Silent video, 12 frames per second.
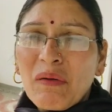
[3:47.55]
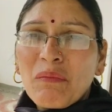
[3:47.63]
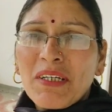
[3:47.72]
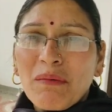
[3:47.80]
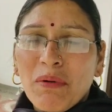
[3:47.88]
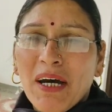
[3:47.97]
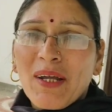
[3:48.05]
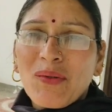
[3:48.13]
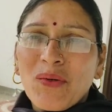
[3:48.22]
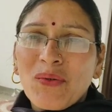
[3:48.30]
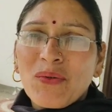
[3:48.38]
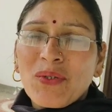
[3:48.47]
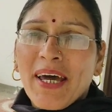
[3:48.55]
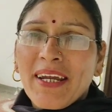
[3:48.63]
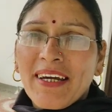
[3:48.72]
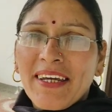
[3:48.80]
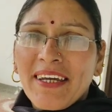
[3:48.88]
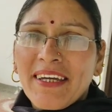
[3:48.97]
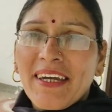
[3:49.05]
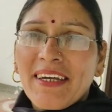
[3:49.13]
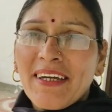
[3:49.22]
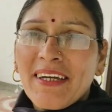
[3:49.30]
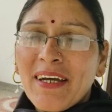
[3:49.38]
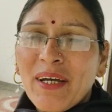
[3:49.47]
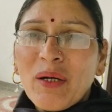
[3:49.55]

वैसे बाहर तो नुकसान करेंगे ही